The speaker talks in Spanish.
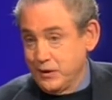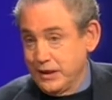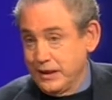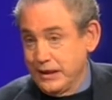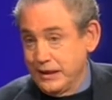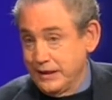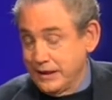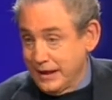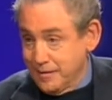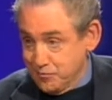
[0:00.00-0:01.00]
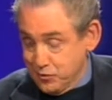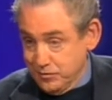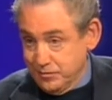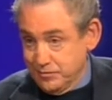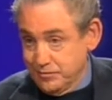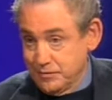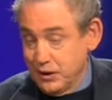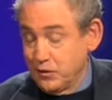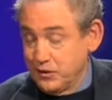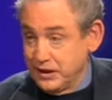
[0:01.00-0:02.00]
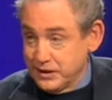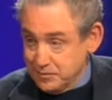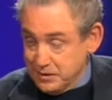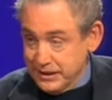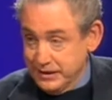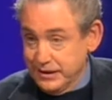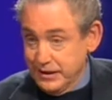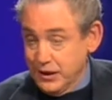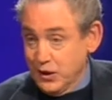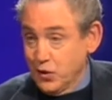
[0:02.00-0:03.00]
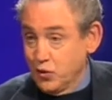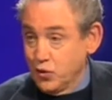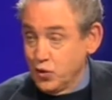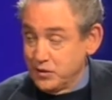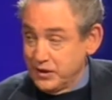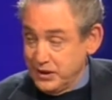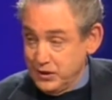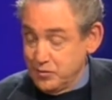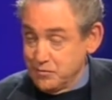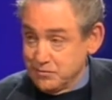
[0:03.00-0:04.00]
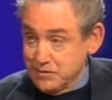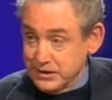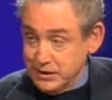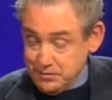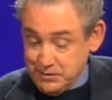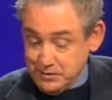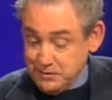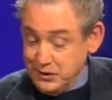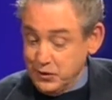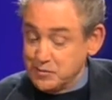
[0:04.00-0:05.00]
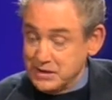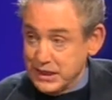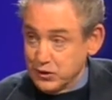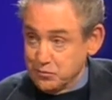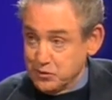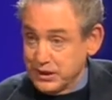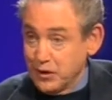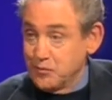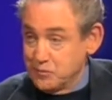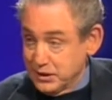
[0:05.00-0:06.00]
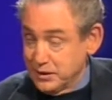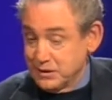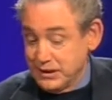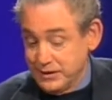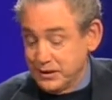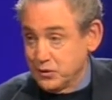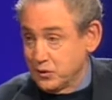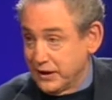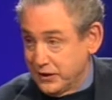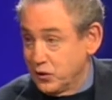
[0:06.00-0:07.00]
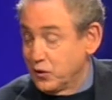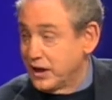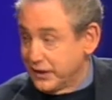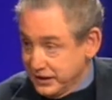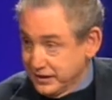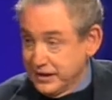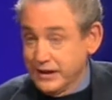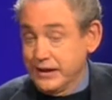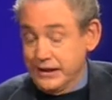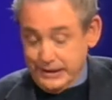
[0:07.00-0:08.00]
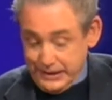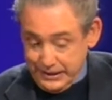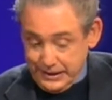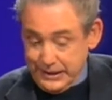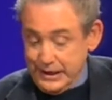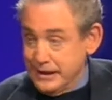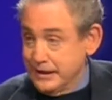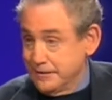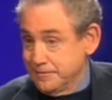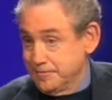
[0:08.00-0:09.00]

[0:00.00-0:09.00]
de campo para los fines de semana cuyo vecino, más, vecino inmediato, puerta con puerta prácticamente, o jardín con jardín, era,